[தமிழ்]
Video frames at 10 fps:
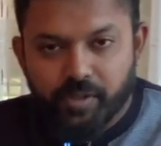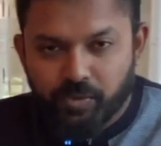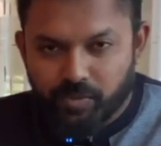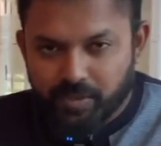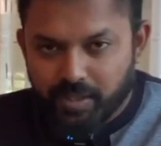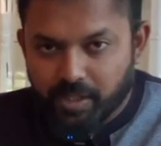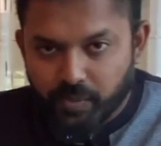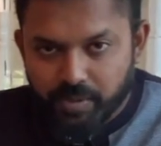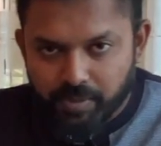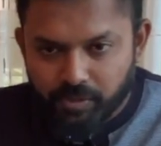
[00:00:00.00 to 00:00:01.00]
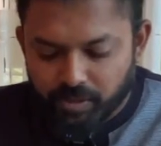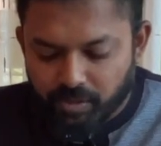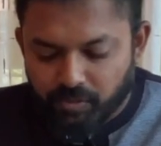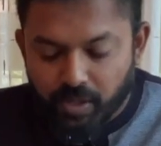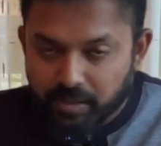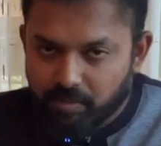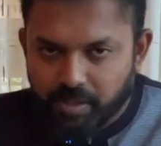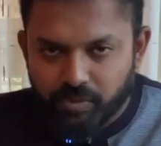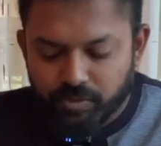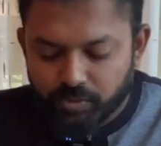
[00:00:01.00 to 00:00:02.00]
வெறும் அந்த லிக்விட் மட்டும்தான் இருக்கும் அந்த
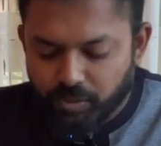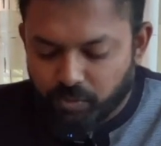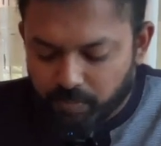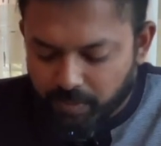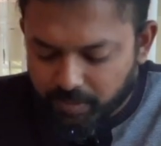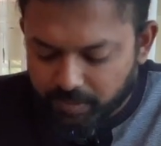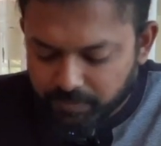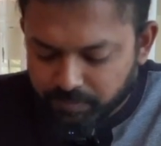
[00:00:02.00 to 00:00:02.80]
மாதிரி ஒரு சொதி கொடுப்பாங்க